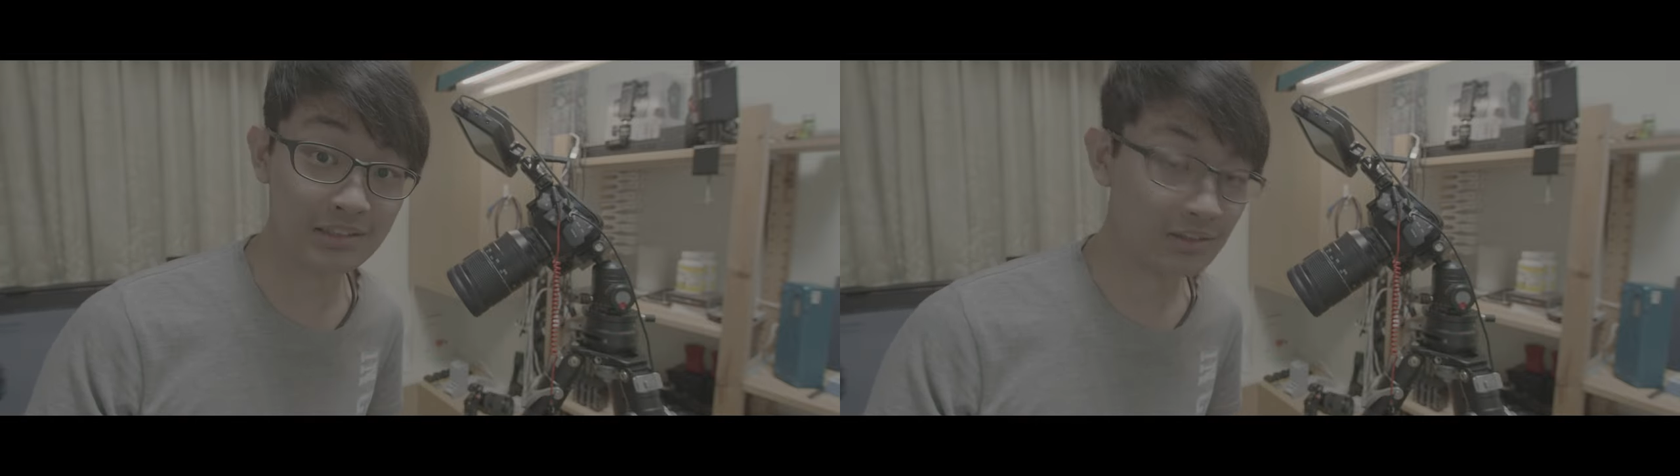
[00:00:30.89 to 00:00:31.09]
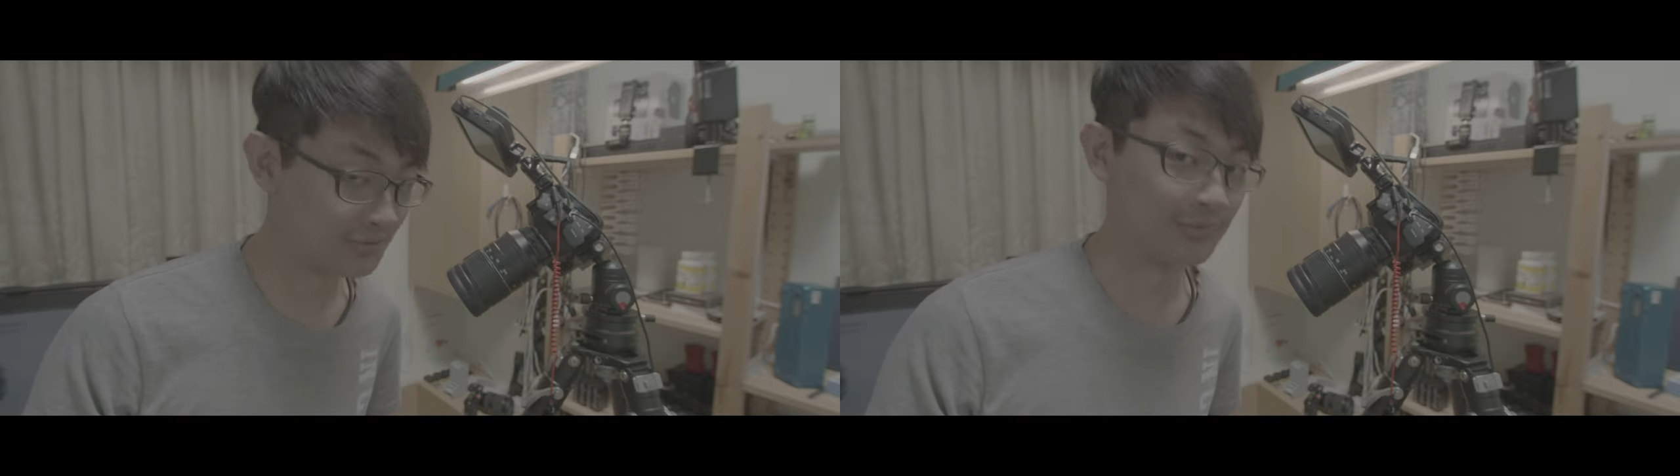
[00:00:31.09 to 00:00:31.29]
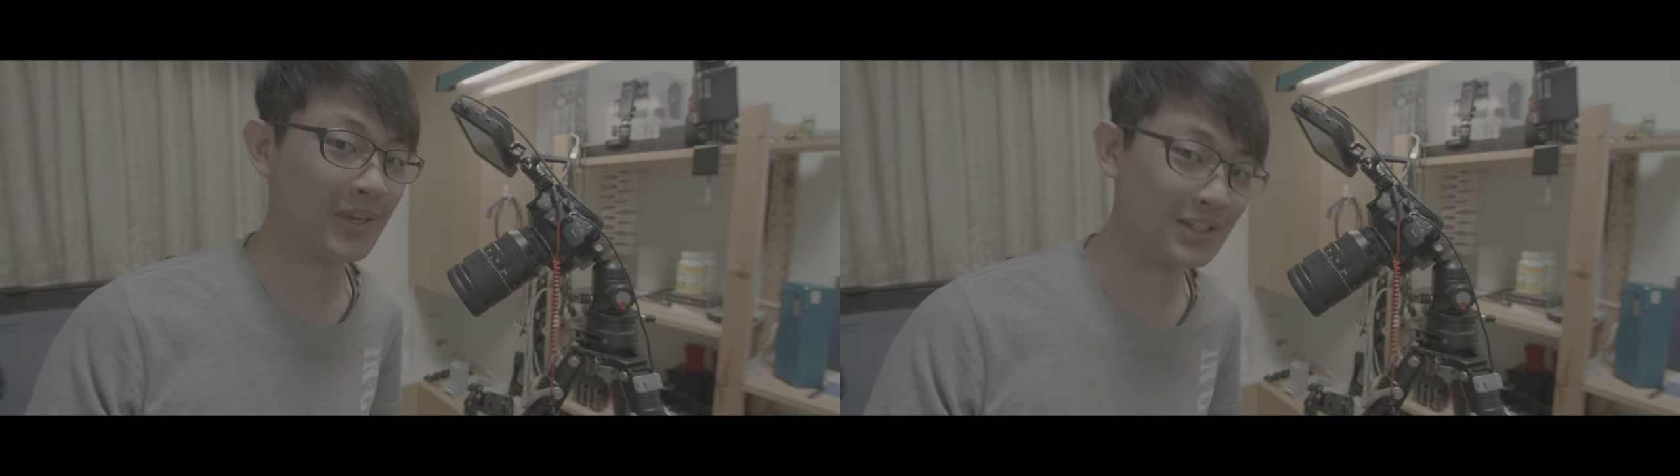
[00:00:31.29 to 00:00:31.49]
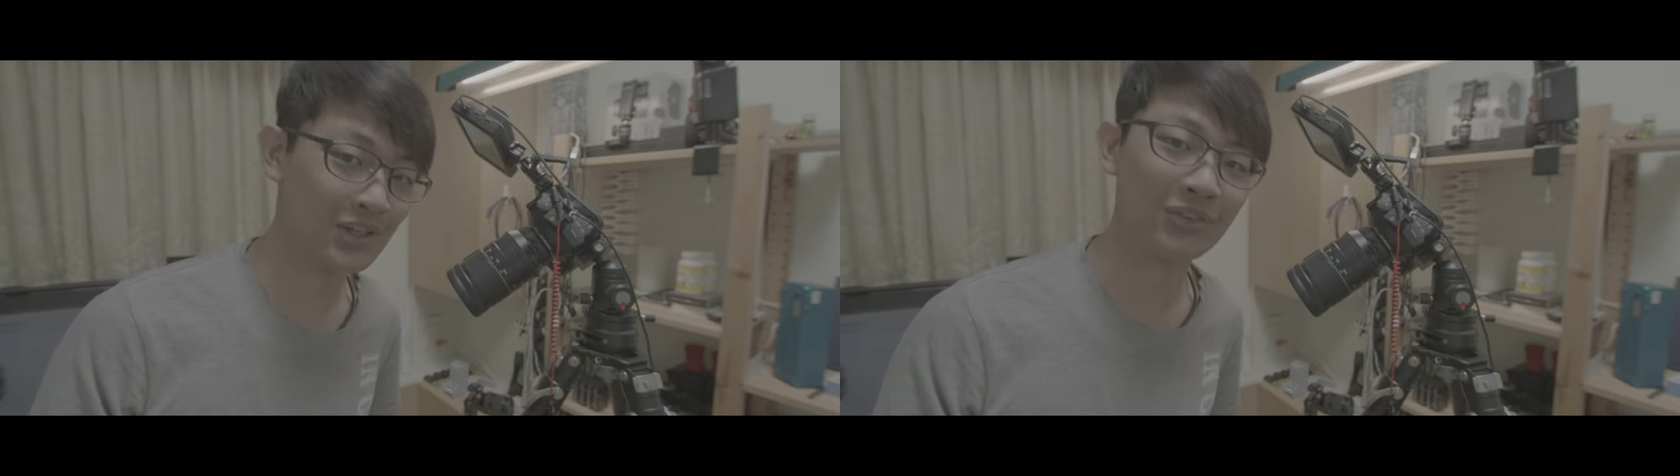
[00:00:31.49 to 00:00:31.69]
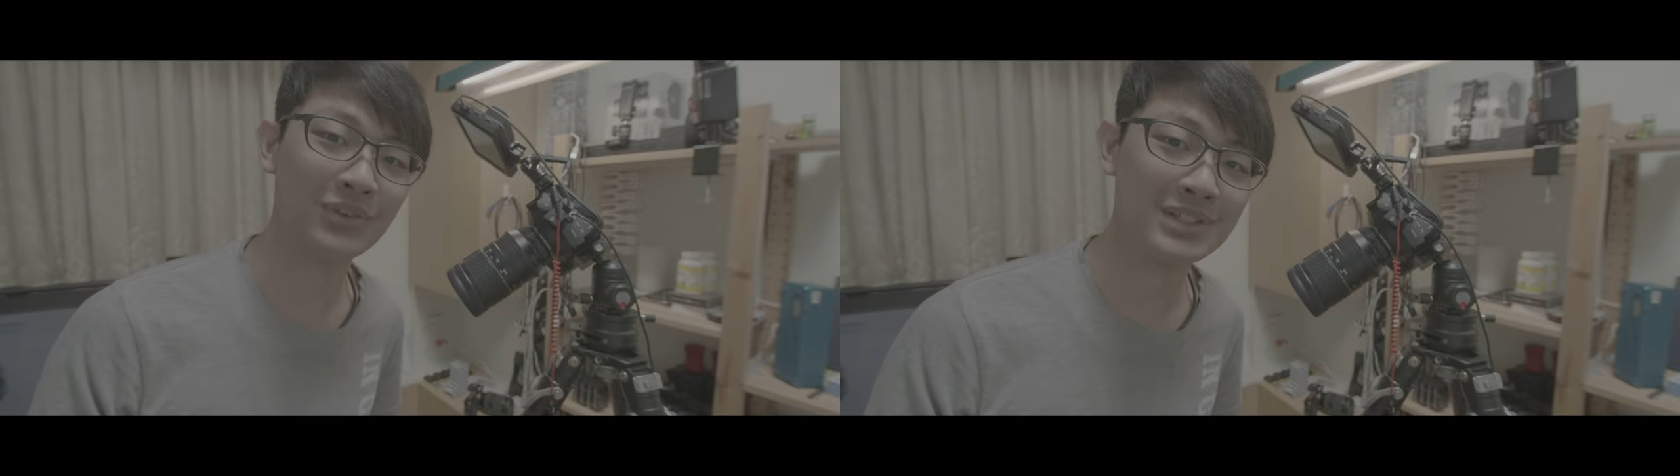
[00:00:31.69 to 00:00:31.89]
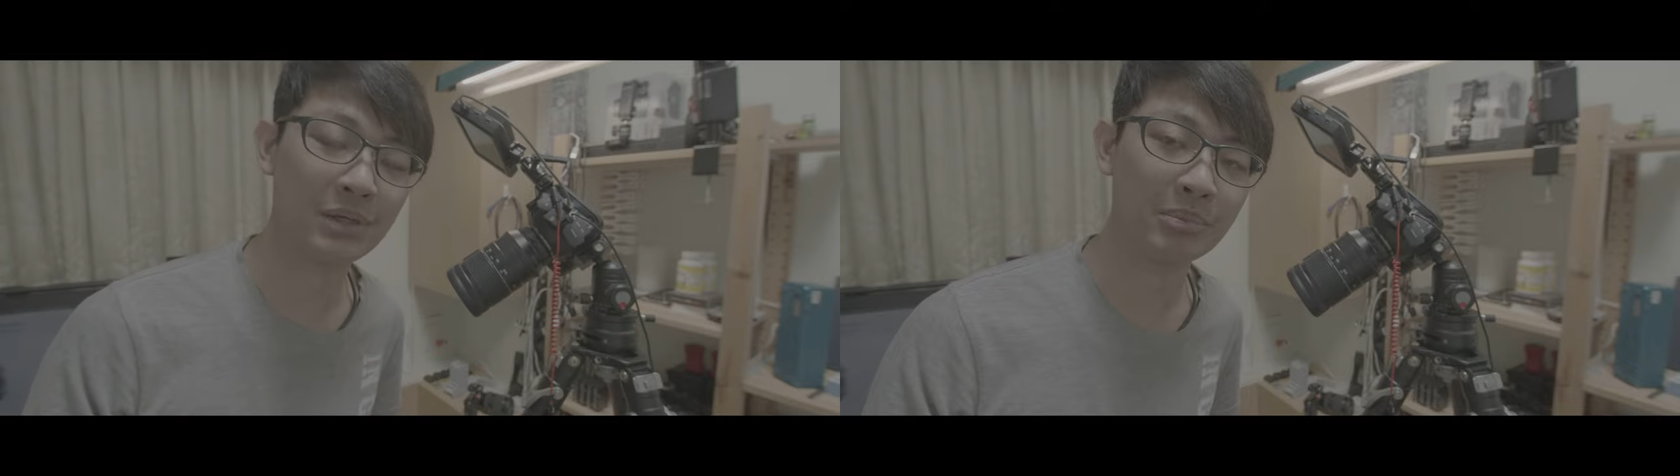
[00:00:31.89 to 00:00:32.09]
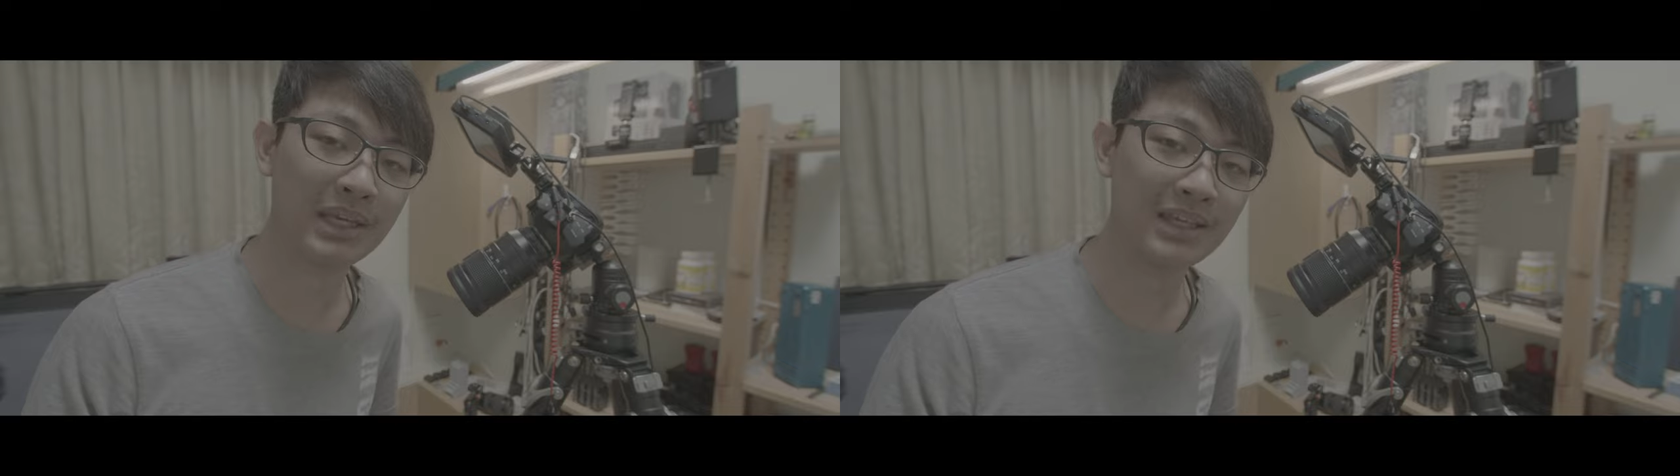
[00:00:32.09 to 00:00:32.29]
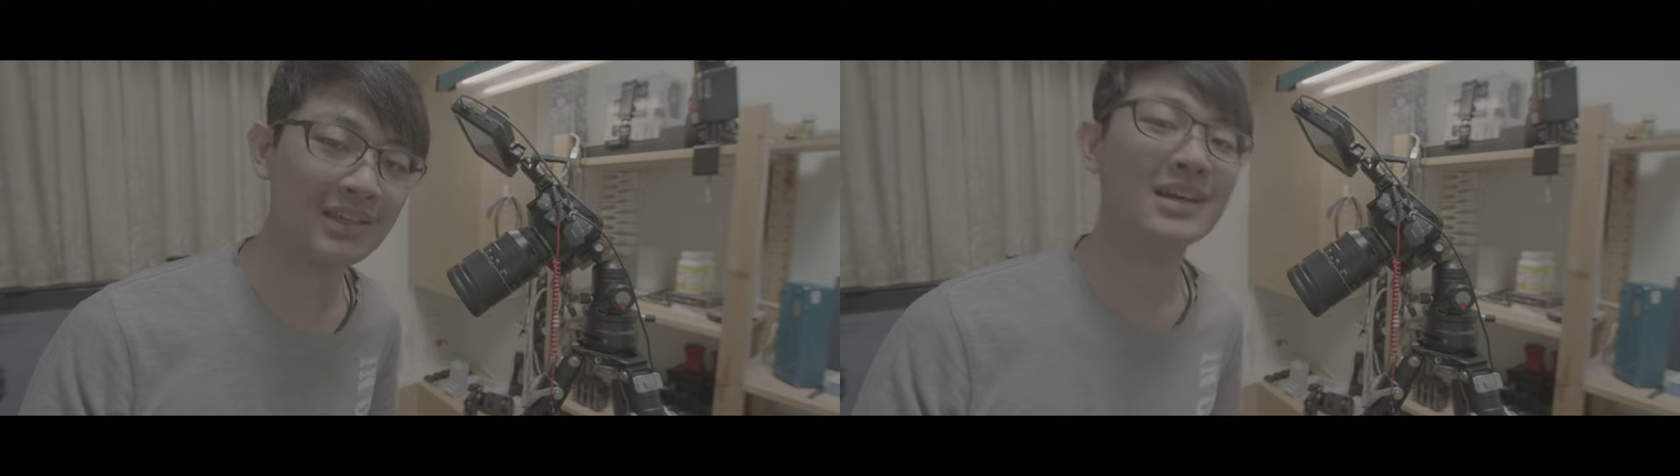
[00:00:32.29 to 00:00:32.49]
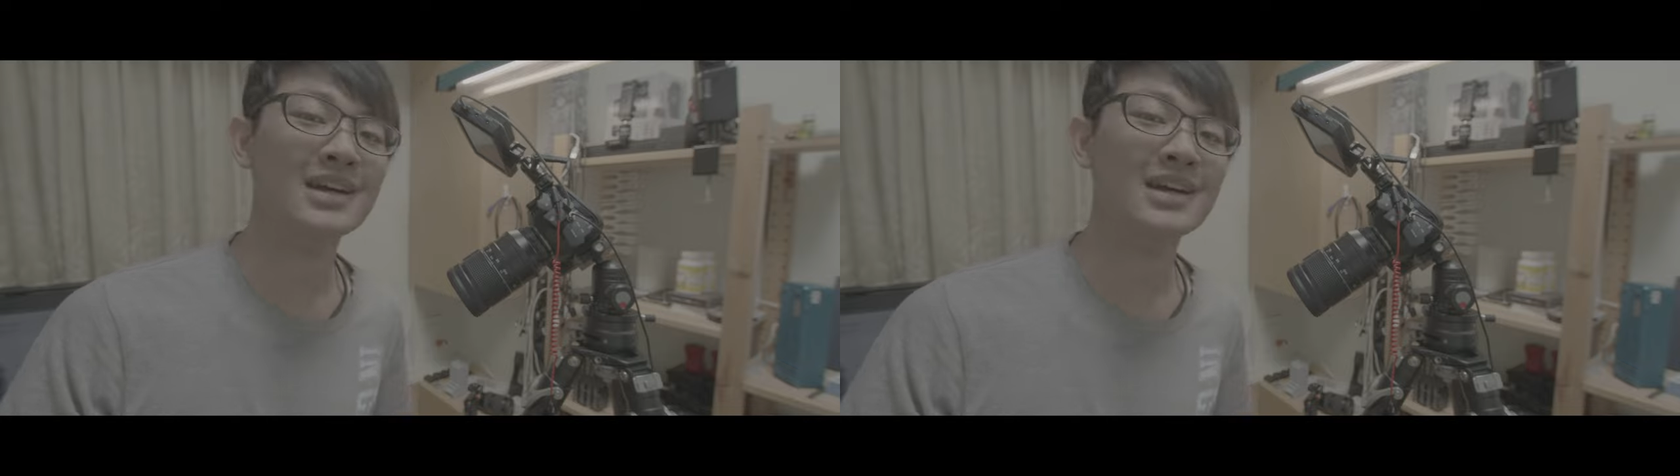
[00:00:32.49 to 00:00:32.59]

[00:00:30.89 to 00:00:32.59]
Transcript: 非常非常便宜。